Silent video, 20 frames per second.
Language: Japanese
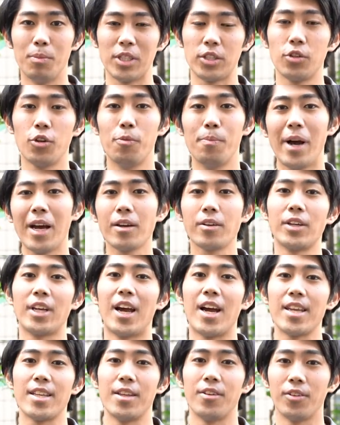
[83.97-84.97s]
まあ、それをバッグに
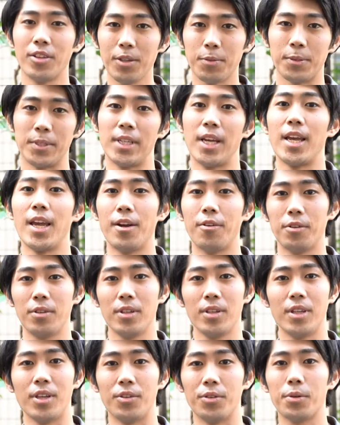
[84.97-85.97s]
入ってるんで防げ
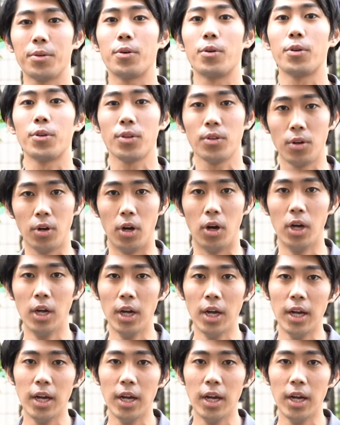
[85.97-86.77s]
るっていうところと、